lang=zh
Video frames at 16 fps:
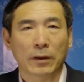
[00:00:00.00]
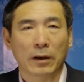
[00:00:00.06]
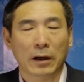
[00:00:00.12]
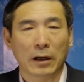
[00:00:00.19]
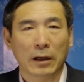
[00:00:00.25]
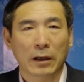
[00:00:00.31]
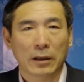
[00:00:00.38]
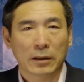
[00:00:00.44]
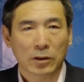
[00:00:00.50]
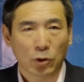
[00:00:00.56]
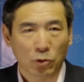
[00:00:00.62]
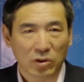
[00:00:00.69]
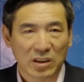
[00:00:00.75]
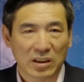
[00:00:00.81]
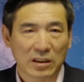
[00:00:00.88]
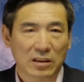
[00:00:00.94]
啊，
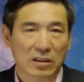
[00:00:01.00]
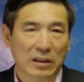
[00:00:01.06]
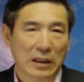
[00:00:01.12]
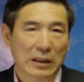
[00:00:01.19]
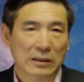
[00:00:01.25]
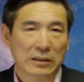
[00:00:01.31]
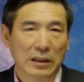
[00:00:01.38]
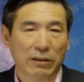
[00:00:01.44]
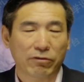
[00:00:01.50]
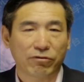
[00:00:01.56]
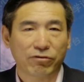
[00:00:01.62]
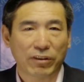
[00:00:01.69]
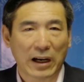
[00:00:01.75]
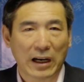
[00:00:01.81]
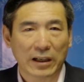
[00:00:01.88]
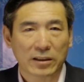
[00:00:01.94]
尤其是呢，在
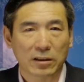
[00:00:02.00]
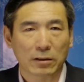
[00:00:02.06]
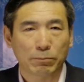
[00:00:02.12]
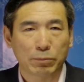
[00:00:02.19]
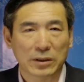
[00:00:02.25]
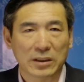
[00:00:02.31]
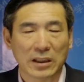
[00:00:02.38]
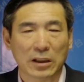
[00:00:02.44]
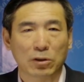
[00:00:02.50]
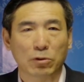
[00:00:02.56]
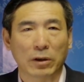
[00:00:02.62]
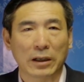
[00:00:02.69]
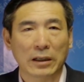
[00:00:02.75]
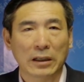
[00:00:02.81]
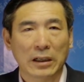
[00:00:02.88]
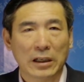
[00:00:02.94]
法制不健
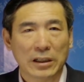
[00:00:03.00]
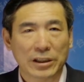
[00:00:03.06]
全、